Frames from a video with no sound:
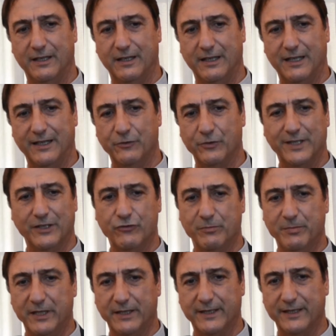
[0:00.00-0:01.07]
la non
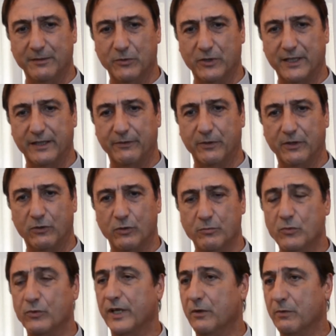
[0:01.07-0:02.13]
agibilità democratica di quel
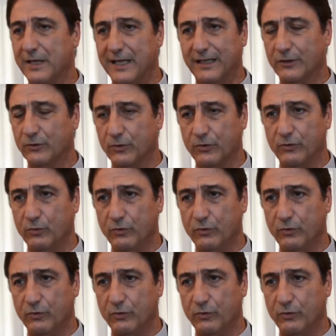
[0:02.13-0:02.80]
comune è un altro